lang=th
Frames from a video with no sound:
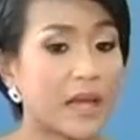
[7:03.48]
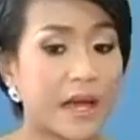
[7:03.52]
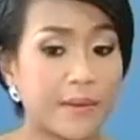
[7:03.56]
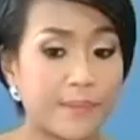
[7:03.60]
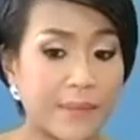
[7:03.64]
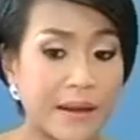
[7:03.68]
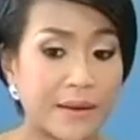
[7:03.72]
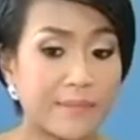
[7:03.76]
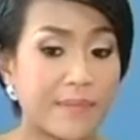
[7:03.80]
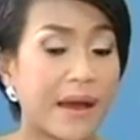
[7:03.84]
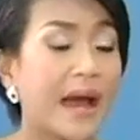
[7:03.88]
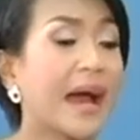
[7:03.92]
ถ้า
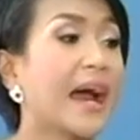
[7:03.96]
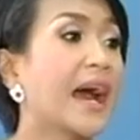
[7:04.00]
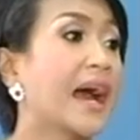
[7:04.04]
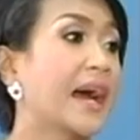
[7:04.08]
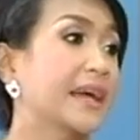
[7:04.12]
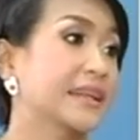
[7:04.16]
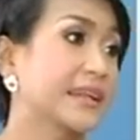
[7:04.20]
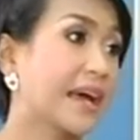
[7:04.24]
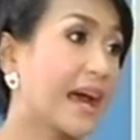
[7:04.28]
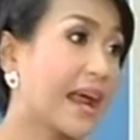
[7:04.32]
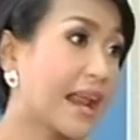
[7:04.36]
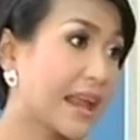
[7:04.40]
เป็นพาหะ
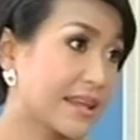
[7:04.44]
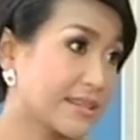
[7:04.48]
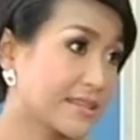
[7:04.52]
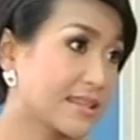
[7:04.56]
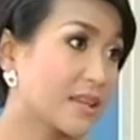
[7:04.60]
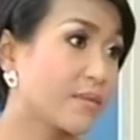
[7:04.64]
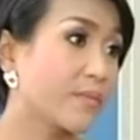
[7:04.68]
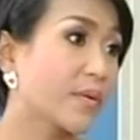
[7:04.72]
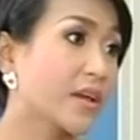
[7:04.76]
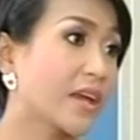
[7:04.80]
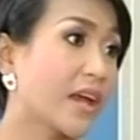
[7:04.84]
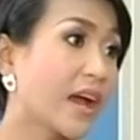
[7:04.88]
ทารัส
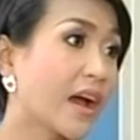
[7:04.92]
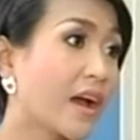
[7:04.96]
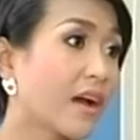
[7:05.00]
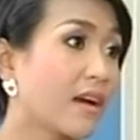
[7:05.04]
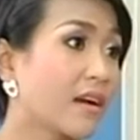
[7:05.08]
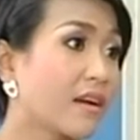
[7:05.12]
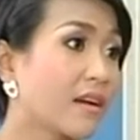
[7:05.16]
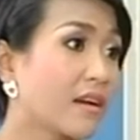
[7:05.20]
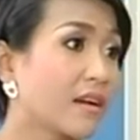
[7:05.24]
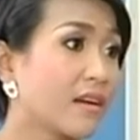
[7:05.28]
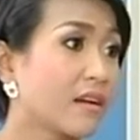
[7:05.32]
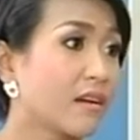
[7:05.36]
ซีเมีย
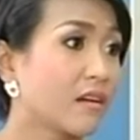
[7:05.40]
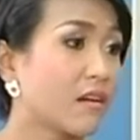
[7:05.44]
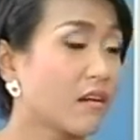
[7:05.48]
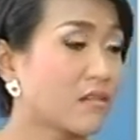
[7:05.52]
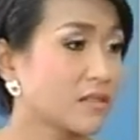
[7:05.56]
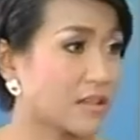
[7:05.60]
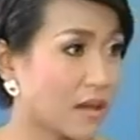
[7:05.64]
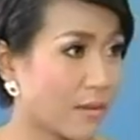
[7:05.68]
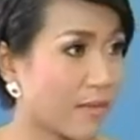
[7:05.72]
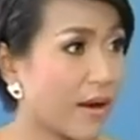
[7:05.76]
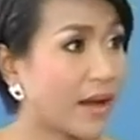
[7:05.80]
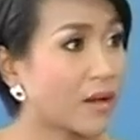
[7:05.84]
ค่ะ ก็
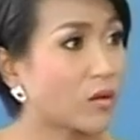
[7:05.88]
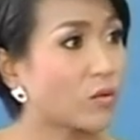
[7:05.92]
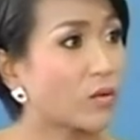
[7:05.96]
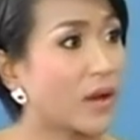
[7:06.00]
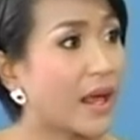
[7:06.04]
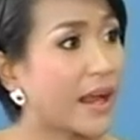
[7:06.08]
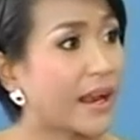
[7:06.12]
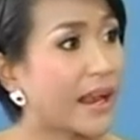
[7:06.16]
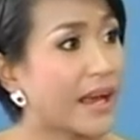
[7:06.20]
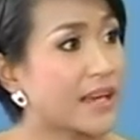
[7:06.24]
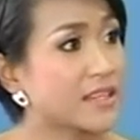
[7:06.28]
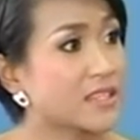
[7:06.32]
สามารถดูแล
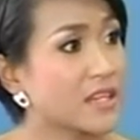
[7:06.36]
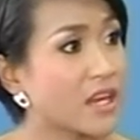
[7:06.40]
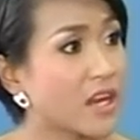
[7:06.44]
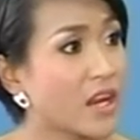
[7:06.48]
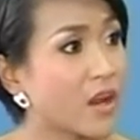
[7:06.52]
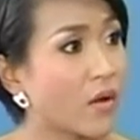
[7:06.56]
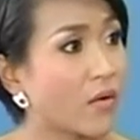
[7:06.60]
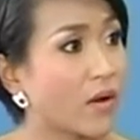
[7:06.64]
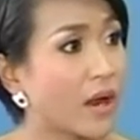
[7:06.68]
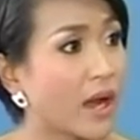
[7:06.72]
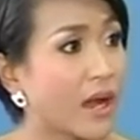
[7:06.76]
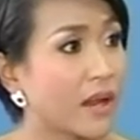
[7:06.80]
ได้เช่น
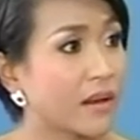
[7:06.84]
เดียวกัน